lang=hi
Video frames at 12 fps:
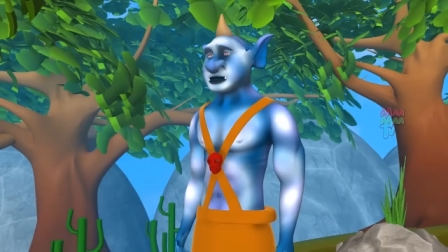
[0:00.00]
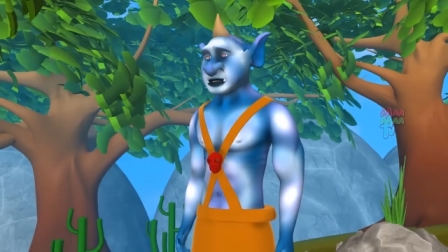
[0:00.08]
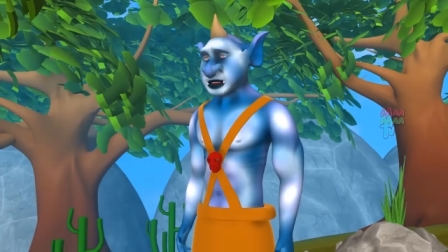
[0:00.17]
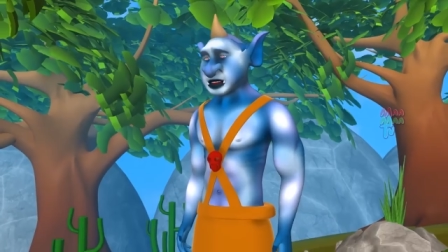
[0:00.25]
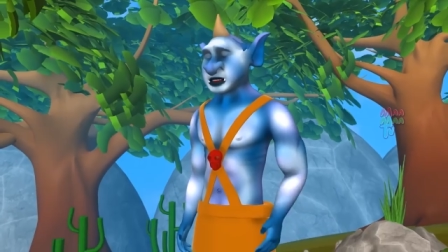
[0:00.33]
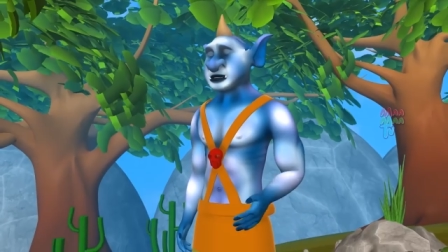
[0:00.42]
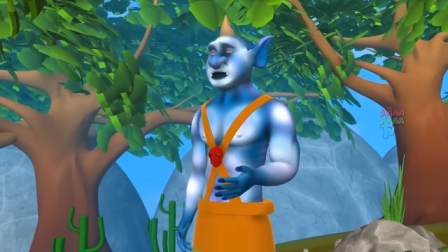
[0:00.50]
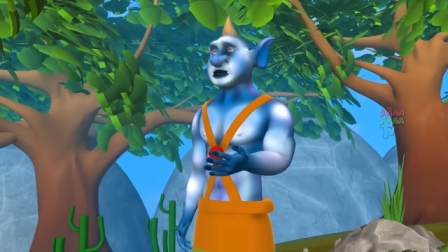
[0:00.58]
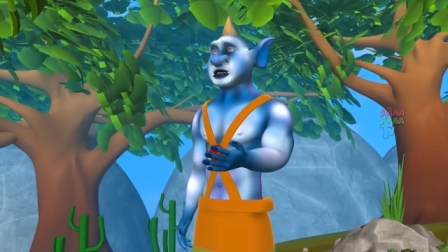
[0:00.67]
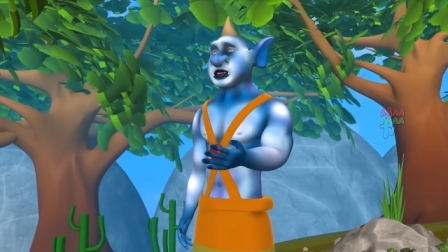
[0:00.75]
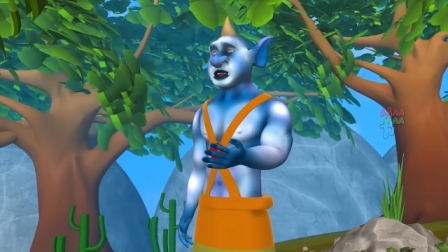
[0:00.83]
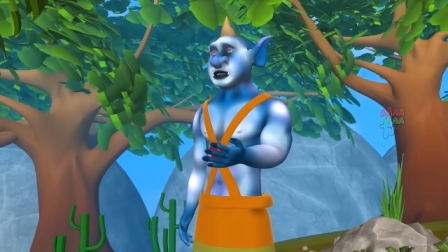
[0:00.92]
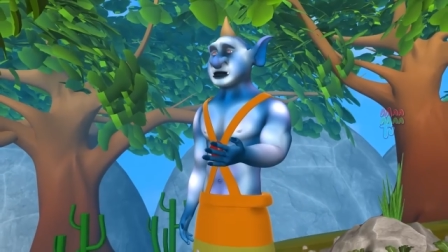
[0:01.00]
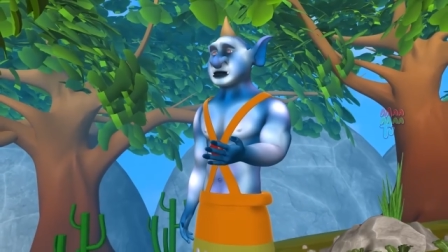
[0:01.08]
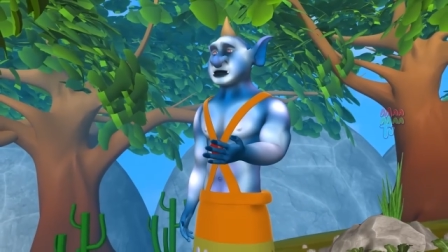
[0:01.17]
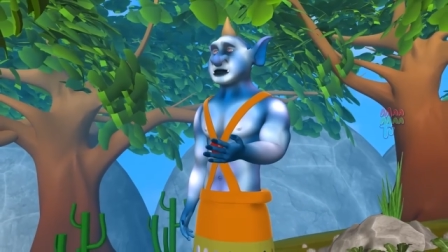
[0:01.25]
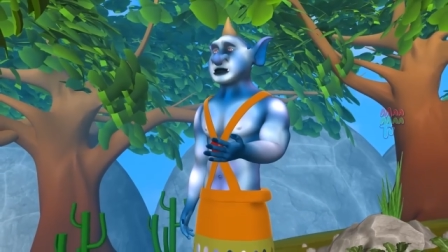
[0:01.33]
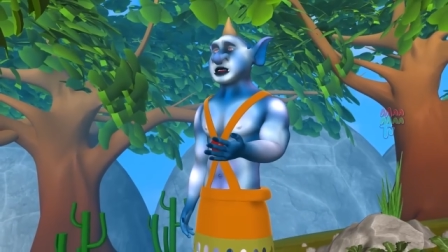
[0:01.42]
हाँ भाई
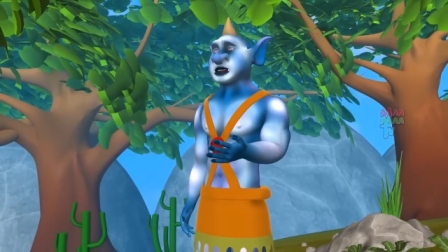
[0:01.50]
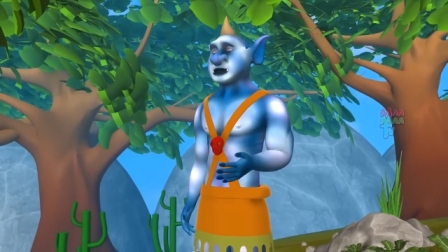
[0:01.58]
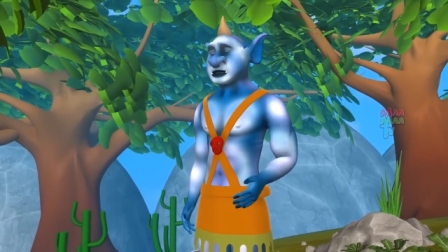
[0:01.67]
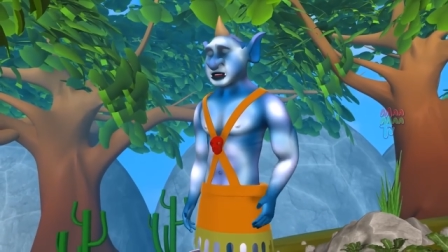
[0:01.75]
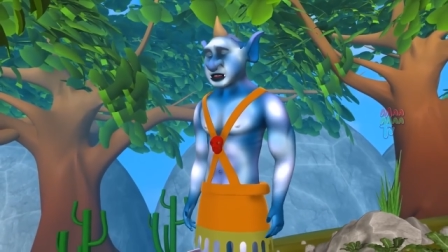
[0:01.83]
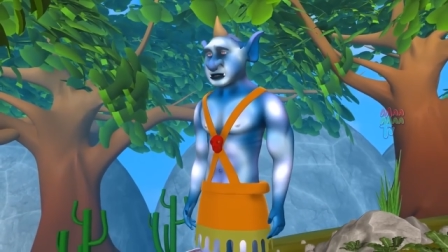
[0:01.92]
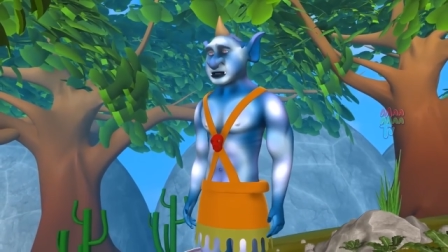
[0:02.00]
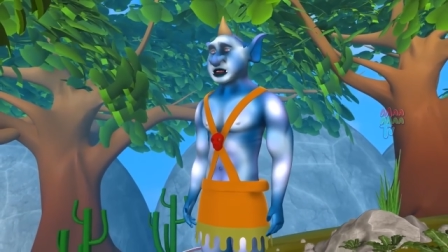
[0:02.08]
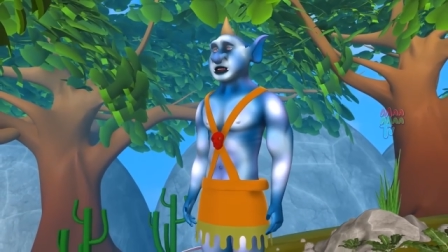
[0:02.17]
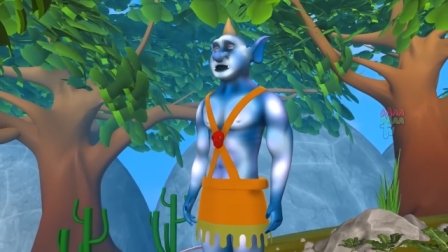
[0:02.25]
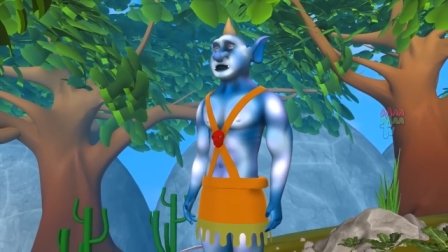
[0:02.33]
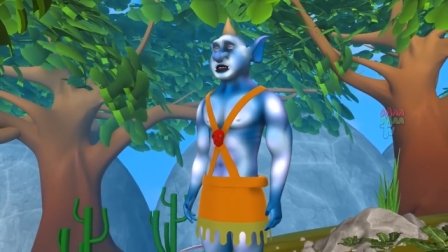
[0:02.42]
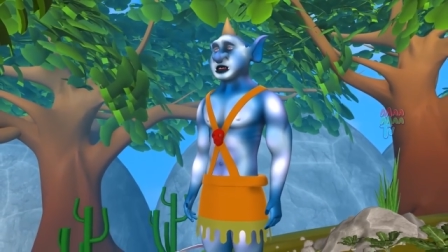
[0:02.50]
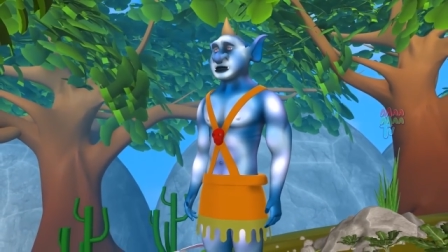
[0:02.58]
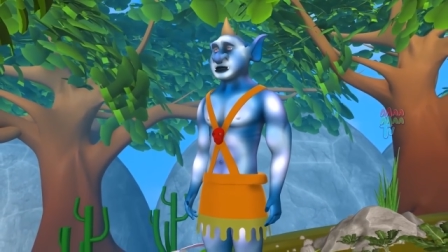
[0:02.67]
देखते हैं क्या